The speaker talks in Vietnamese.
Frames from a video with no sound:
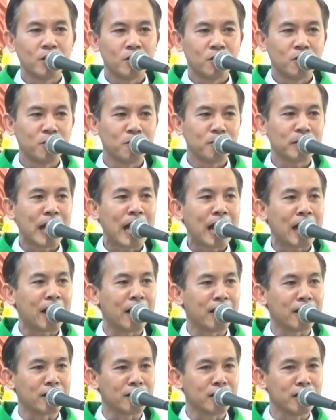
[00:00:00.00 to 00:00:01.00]
Chúng ta
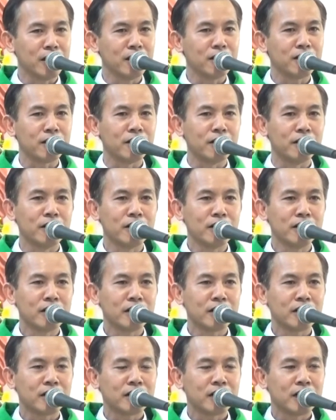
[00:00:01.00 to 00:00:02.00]
cần tin tưởng
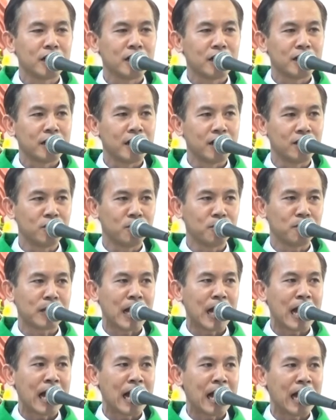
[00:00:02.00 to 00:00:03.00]
để chúng
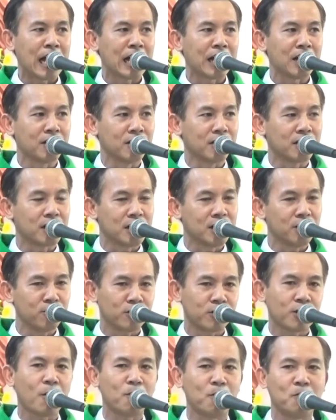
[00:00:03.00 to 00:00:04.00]
ta được cứu
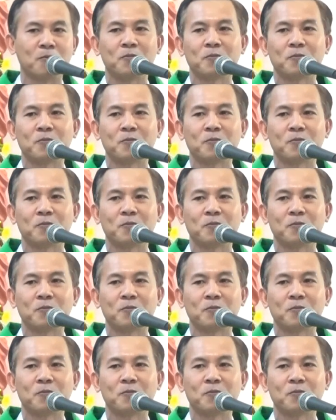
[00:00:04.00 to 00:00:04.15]
sống.